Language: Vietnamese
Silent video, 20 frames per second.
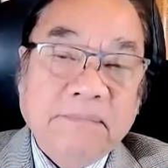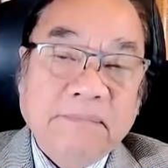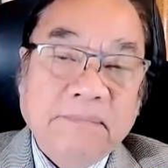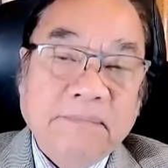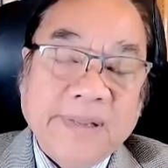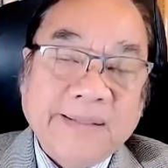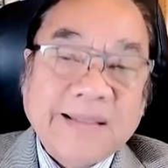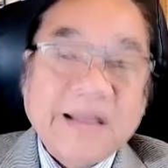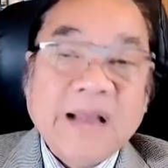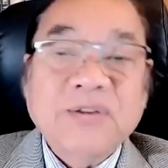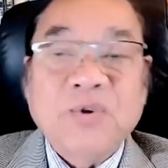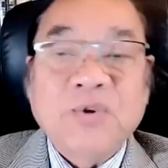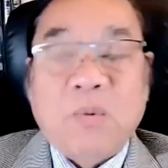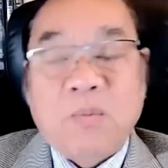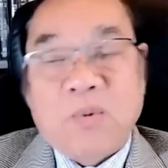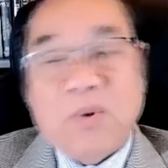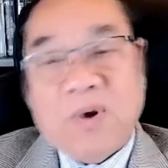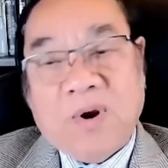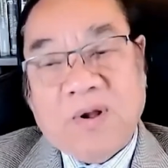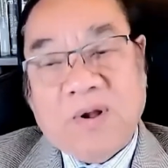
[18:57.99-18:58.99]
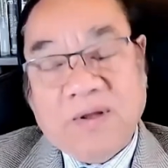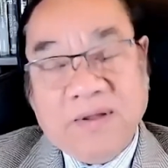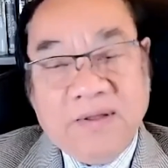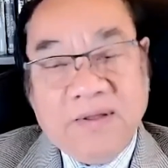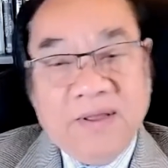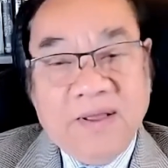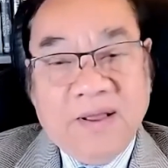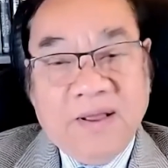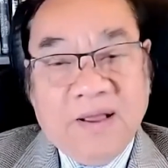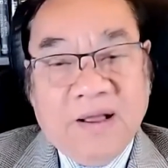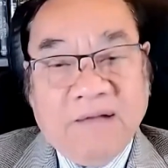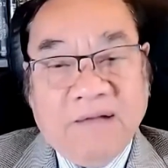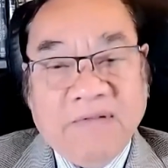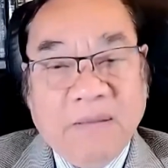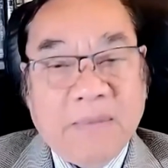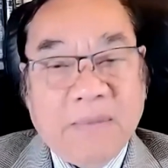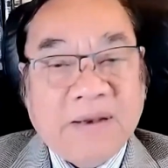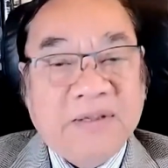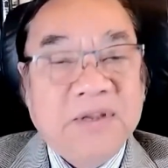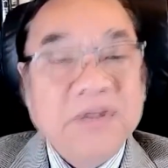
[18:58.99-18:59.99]
cái tác dụng của nó uh, về
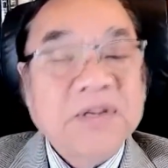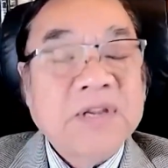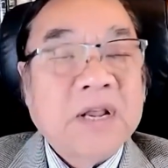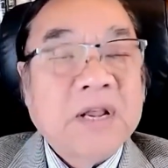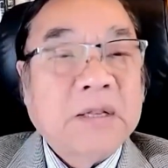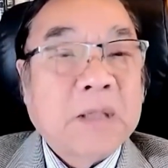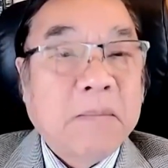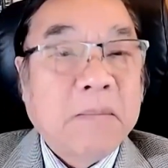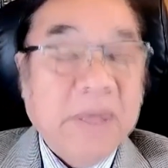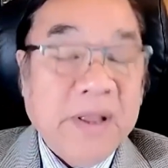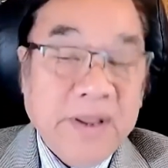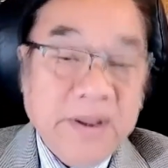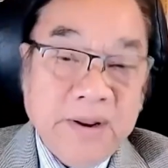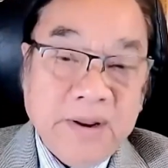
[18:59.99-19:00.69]
mặt chiến tranh tâm lý